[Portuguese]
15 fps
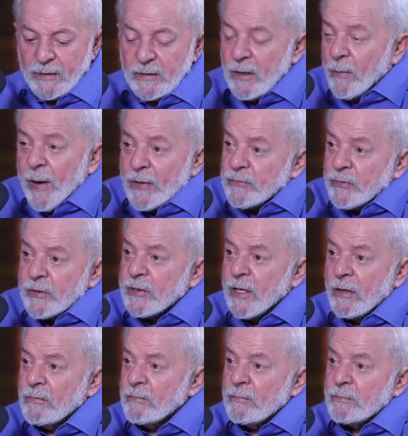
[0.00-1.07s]
E eu acho que
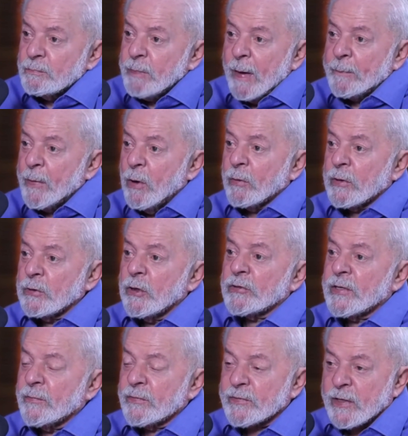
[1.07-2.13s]
é um papel que nós
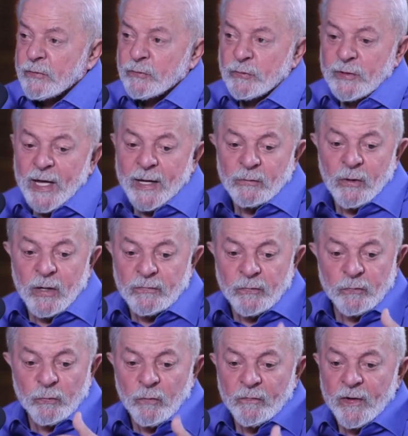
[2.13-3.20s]
temos que ajudar, nós,
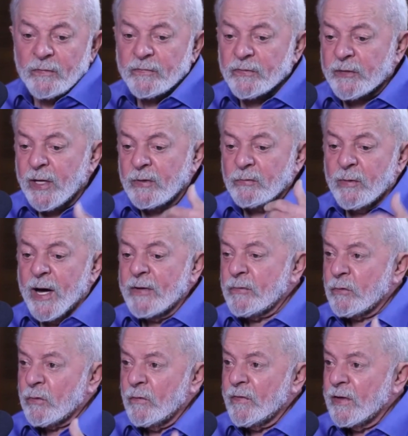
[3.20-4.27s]
dos governos estaduais,
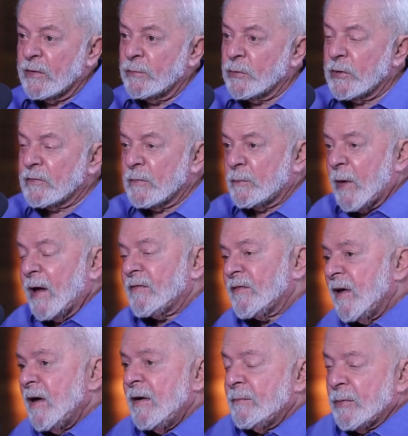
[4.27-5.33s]
dos governos municipais,
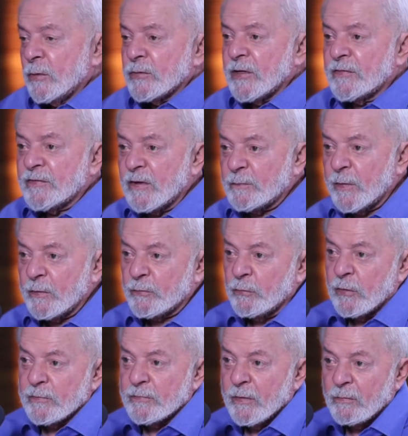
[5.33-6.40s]
para onde essas
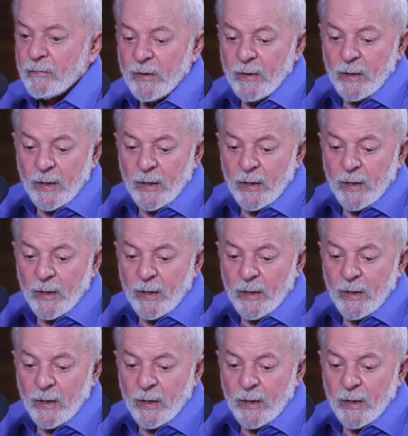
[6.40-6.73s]
pessoas vão.